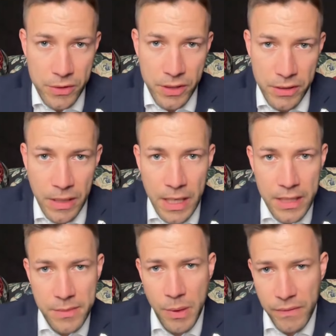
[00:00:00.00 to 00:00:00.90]
szkodzie i
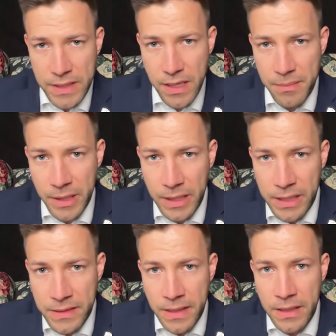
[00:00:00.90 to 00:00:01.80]
sprowadza
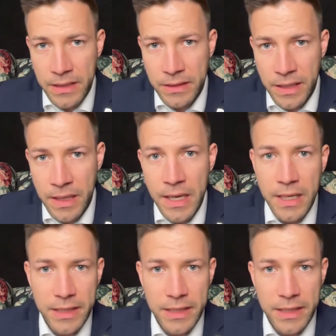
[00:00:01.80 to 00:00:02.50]
amerykańskie LNG,